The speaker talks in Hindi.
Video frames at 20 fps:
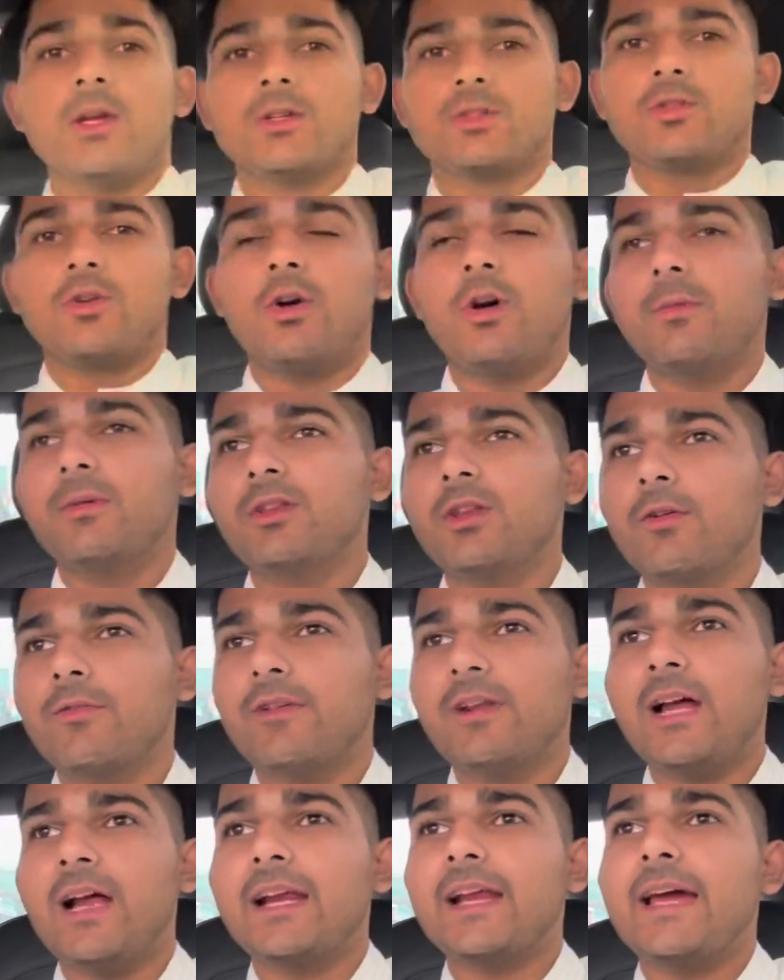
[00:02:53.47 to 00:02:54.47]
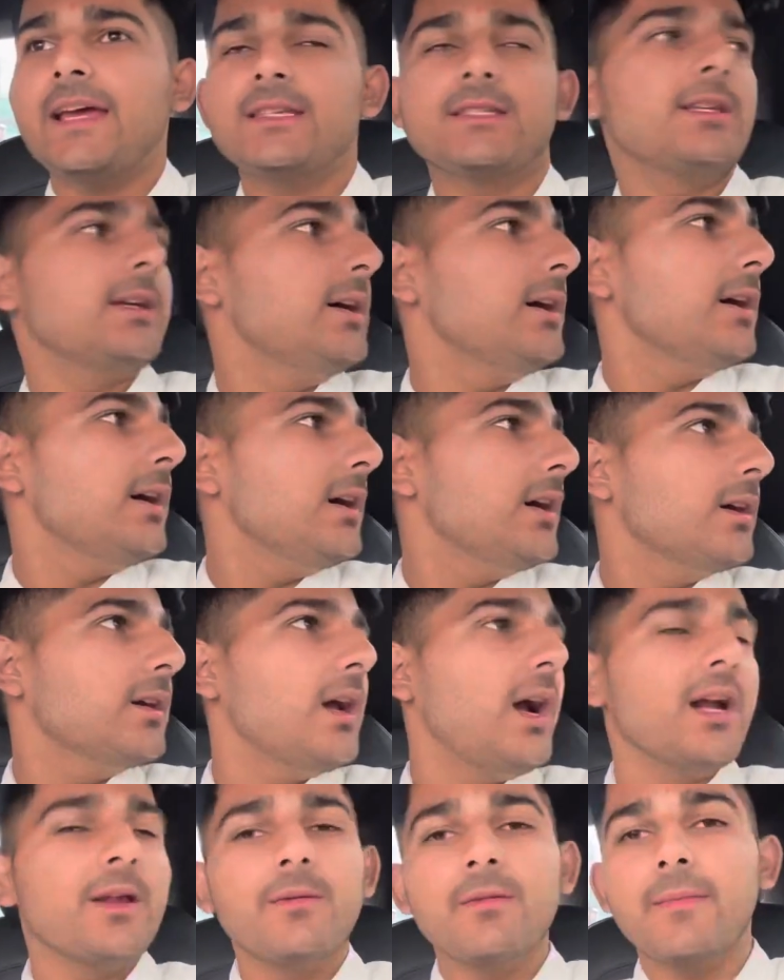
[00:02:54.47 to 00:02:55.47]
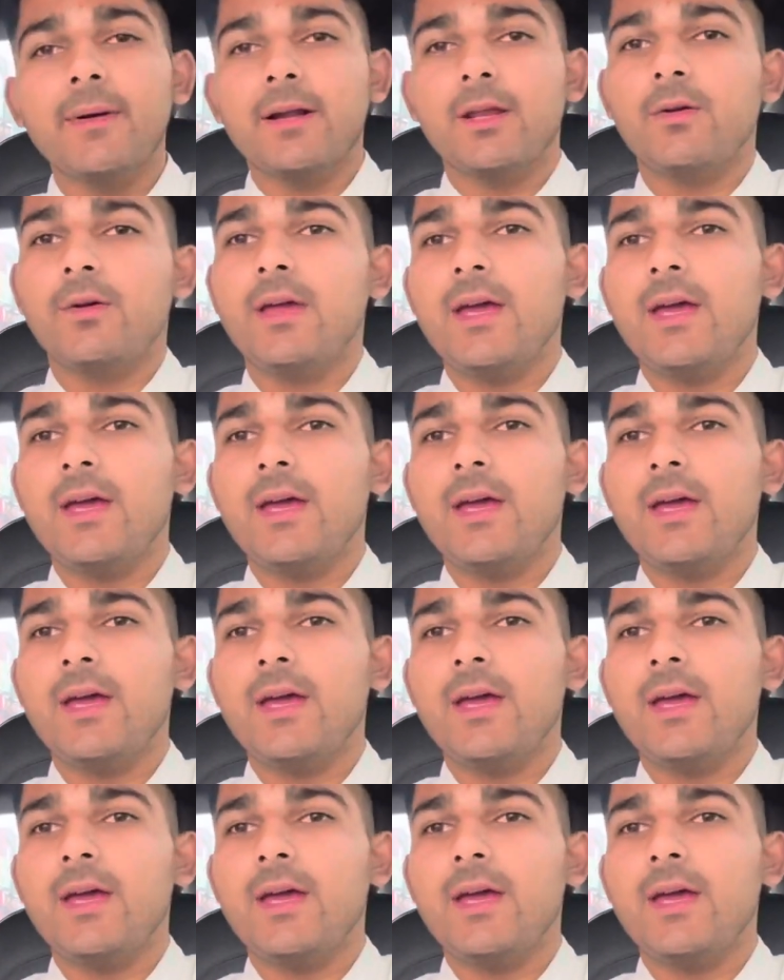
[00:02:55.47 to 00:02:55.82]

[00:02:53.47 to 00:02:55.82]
सो so, अभी तो फिलहाल गाइस गाड़ी में बैठे हुए